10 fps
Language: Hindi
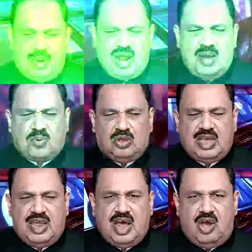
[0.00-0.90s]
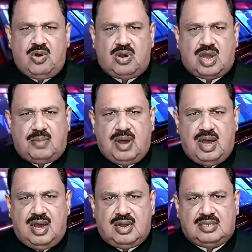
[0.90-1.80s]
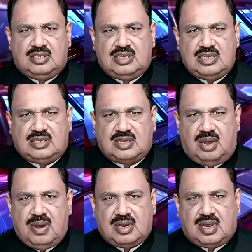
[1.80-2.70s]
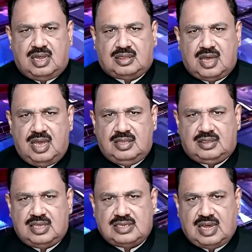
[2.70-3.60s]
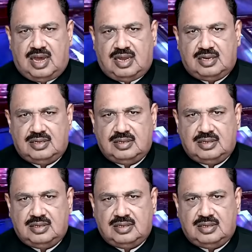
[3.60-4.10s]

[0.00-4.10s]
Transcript: खबर आपको दे रहा हूं खबर जिस खबर का था इंतजार